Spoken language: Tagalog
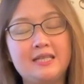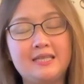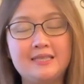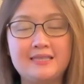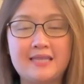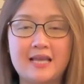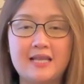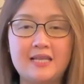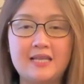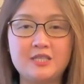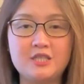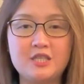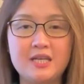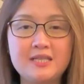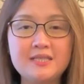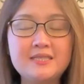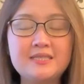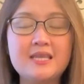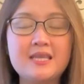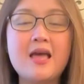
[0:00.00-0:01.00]

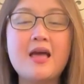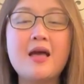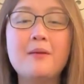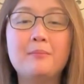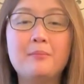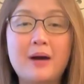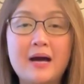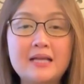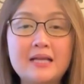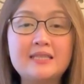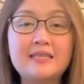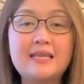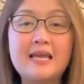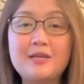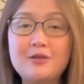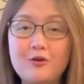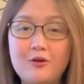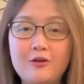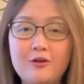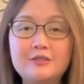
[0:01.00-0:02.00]
intelligence, but
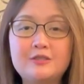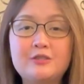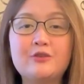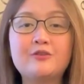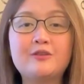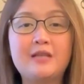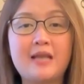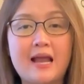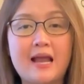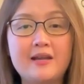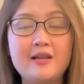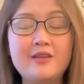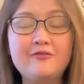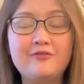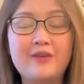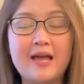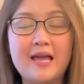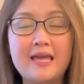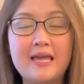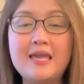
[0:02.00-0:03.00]
can also
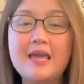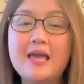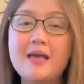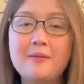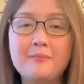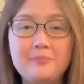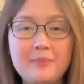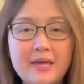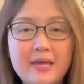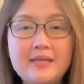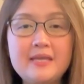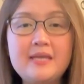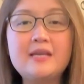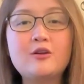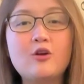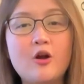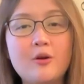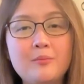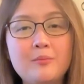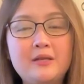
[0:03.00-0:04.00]
clarify many
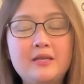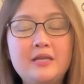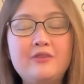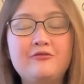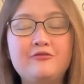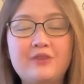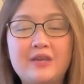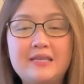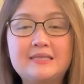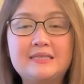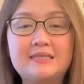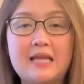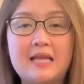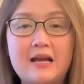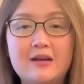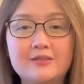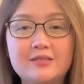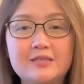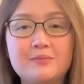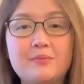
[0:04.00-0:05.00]
commonly faced
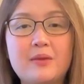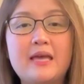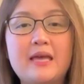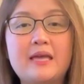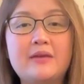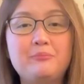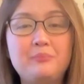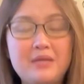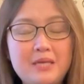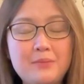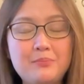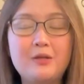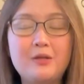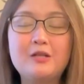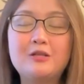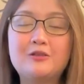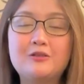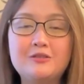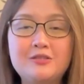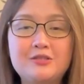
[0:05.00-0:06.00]
doubts by people
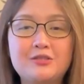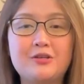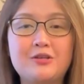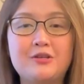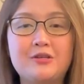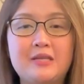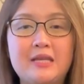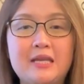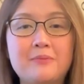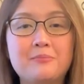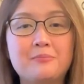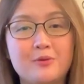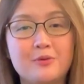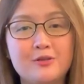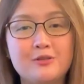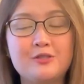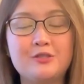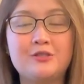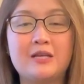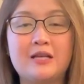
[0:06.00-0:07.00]
concerning
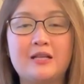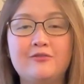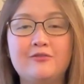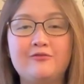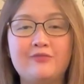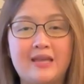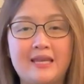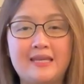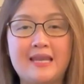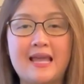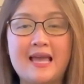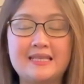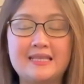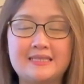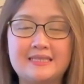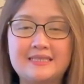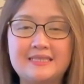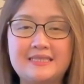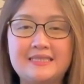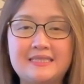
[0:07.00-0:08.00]
personal
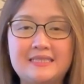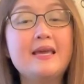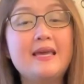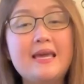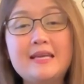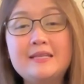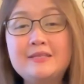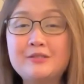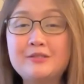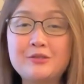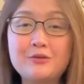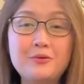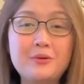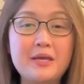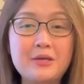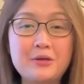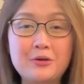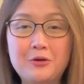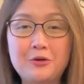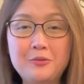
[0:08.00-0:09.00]
finance. And so
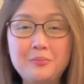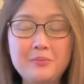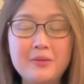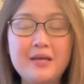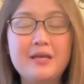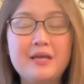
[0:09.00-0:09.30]
I hope